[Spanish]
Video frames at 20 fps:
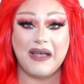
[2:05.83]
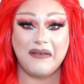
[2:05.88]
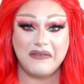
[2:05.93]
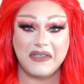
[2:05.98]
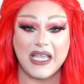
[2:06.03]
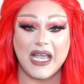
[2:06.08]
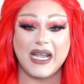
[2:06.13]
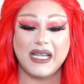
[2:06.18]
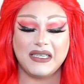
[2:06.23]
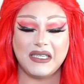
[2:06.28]

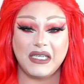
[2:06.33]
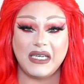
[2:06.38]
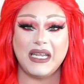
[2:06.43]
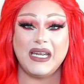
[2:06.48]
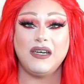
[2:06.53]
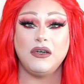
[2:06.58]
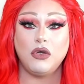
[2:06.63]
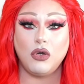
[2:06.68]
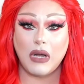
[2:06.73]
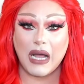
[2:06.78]
Había que
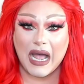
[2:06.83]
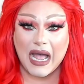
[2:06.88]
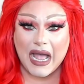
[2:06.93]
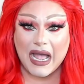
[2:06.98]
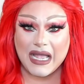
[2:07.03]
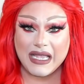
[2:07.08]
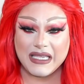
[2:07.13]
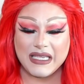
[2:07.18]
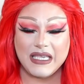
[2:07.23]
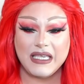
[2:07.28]
tenerlo
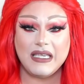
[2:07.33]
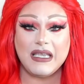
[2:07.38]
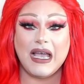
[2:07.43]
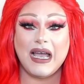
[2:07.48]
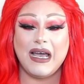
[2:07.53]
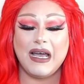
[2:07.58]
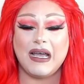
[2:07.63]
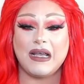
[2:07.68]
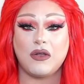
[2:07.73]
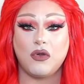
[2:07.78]
ahí
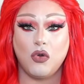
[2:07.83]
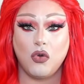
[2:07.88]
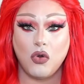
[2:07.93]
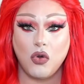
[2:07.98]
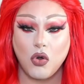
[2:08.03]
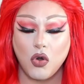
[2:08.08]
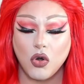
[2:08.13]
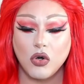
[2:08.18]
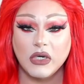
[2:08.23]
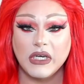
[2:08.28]
a
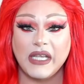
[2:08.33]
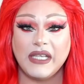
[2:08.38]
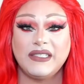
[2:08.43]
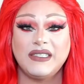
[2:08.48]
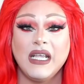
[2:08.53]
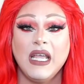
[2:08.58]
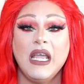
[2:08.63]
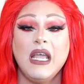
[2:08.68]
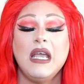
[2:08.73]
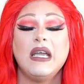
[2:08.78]

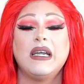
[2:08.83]
cojones.